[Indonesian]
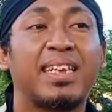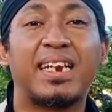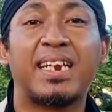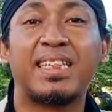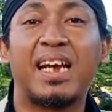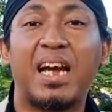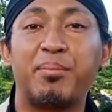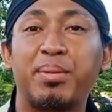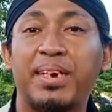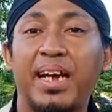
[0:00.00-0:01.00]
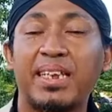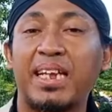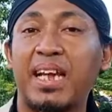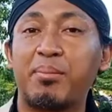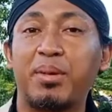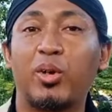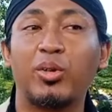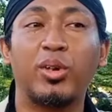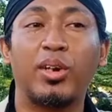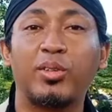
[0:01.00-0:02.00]
kita nanti akan bedanya yang
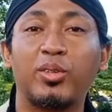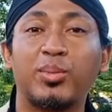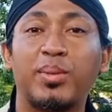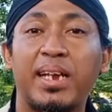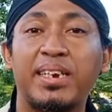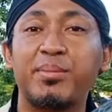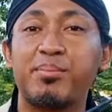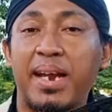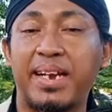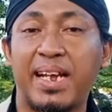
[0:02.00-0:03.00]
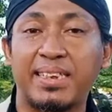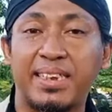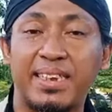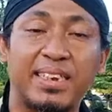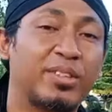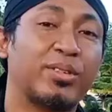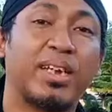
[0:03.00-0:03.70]
menonjol itu sebenarnya di mana sih gitu